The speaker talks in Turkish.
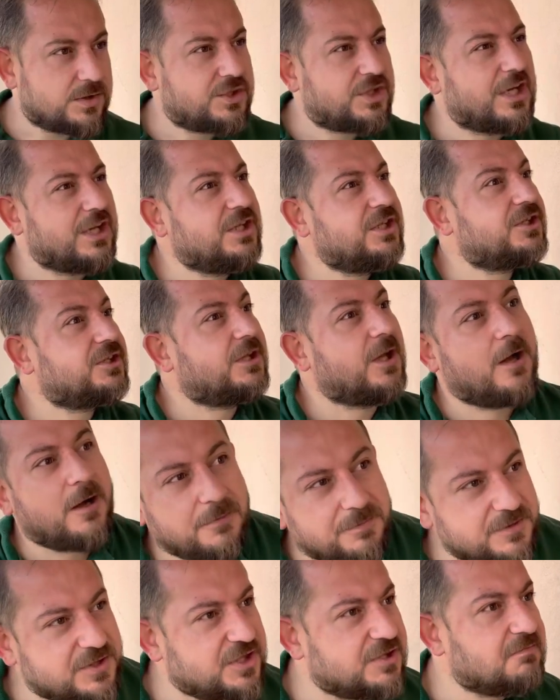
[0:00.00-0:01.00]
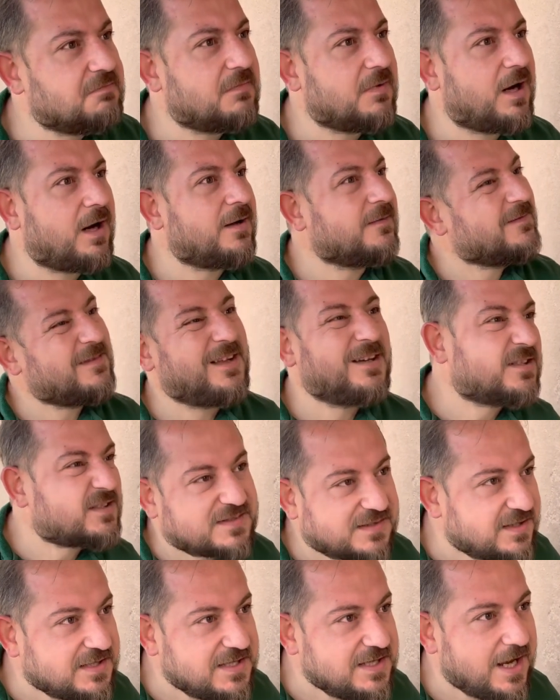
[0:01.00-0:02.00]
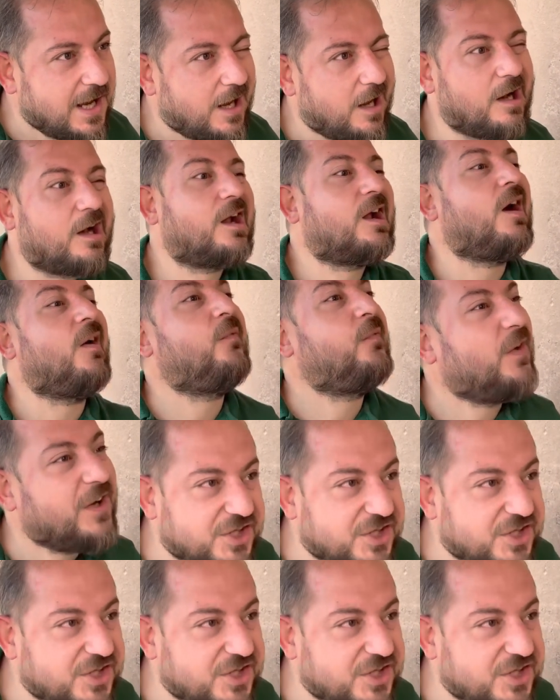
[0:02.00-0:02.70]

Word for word: Şey işte abicim anlarsın ya kafa